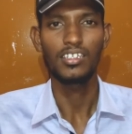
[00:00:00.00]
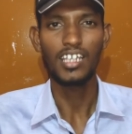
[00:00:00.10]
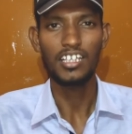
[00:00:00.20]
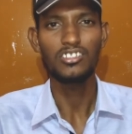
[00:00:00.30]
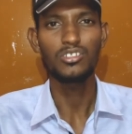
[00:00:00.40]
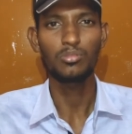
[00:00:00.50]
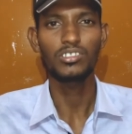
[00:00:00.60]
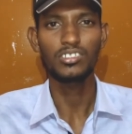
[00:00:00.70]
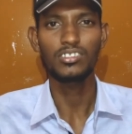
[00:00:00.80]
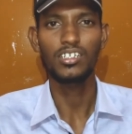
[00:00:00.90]
இந்த அஞ்சு
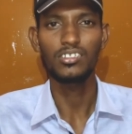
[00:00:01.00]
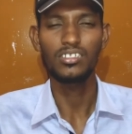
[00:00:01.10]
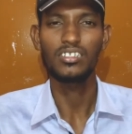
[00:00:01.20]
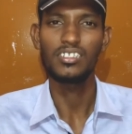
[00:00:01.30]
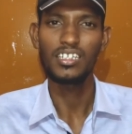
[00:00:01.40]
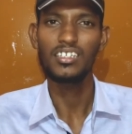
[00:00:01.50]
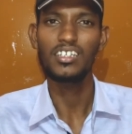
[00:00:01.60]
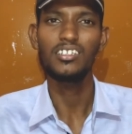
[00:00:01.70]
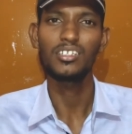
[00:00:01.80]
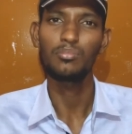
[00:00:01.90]
பர்சன்ட் தாது
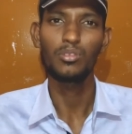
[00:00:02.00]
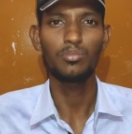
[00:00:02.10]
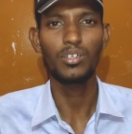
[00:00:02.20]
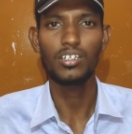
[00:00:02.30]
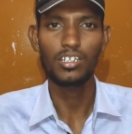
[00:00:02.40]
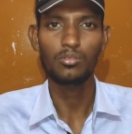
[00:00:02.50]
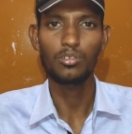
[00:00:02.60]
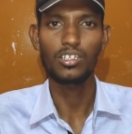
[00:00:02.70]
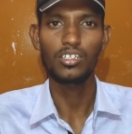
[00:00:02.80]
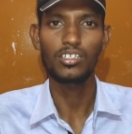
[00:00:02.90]
என்னன்னு எப்படிப்பா
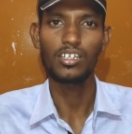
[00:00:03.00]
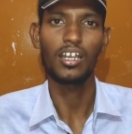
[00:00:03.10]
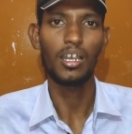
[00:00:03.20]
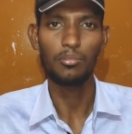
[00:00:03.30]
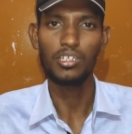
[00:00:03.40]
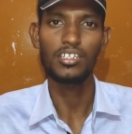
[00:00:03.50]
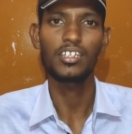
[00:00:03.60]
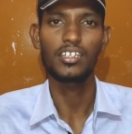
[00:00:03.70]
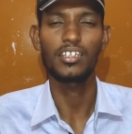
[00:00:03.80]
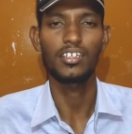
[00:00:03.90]
கண்டுபிடிக்கிறது அப்படின்னு
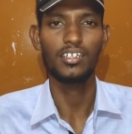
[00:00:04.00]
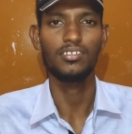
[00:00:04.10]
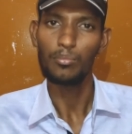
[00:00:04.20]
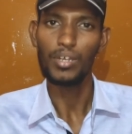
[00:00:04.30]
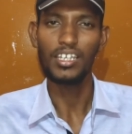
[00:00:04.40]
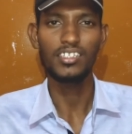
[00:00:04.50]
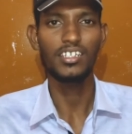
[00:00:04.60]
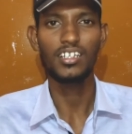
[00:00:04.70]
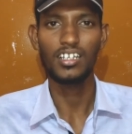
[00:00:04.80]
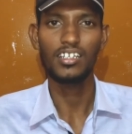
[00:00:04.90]
கேட்டிங்கன்னா
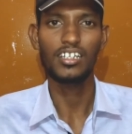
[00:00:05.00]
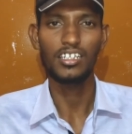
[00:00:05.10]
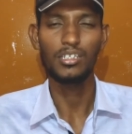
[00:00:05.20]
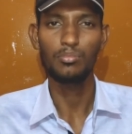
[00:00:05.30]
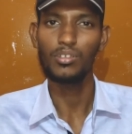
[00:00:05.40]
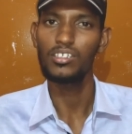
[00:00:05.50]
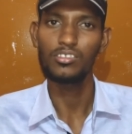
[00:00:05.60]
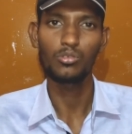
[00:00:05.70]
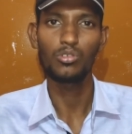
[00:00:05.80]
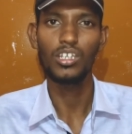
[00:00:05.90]
மனிதர்களை கண்டிப்பாக
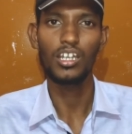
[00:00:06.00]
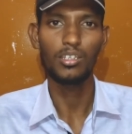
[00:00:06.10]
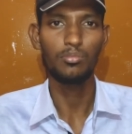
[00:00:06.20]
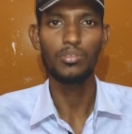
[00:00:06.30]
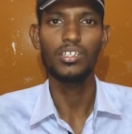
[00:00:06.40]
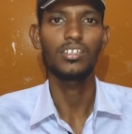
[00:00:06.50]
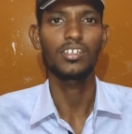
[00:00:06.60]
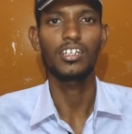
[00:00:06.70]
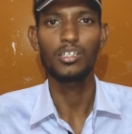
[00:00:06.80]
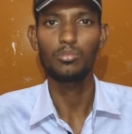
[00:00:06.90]
இது உள்ளே அனுப்பி
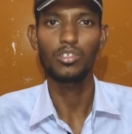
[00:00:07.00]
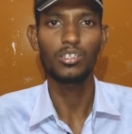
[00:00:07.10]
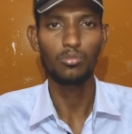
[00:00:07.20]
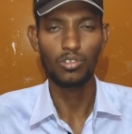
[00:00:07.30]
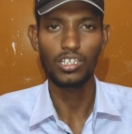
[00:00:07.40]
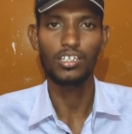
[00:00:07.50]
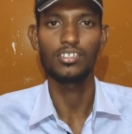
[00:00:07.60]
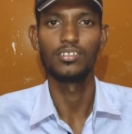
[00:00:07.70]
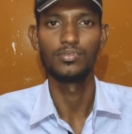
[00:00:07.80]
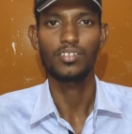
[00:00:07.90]
கண்டுபிடிக்க
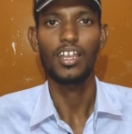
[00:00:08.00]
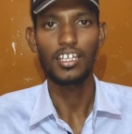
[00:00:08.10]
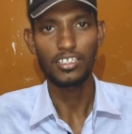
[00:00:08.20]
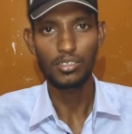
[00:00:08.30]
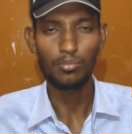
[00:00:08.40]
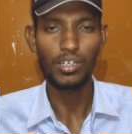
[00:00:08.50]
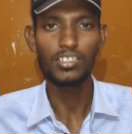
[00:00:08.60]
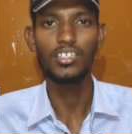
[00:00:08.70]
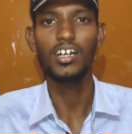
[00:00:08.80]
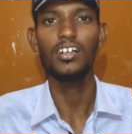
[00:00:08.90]
முடியாது அதுக்கு
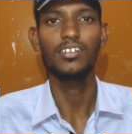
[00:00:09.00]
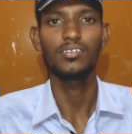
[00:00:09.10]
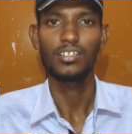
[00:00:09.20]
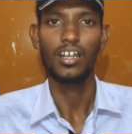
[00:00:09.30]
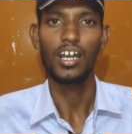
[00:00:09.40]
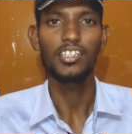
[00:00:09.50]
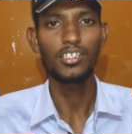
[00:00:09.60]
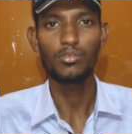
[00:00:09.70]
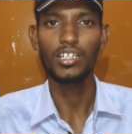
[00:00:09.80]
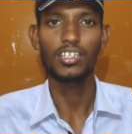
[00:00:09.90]
பதிலாக
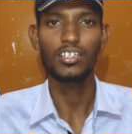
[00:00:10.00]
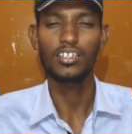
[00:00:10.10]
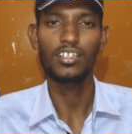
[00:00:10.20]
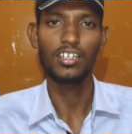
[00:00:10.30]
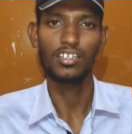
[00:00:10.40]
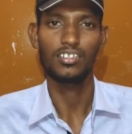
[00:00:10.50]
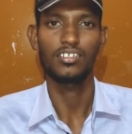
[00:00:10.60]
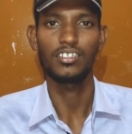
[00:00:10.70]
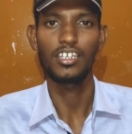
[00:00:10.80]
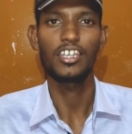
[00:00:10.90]
அதிர்வலைகள் இருக்குல்ல
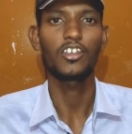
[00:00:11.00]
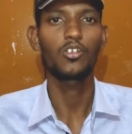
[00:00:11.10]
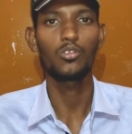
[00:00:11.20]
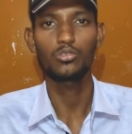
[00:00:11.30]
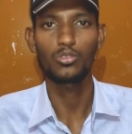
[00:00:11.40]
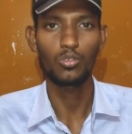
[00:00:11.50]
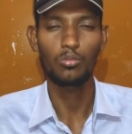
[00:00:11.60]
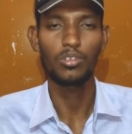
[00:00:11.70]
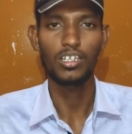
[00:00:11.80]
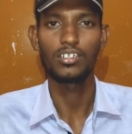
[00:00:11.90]
இந்த ஹெக்கோன்னு
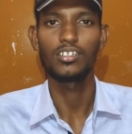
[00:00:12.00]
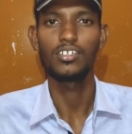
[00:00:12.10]
சொல்லுவோம்ல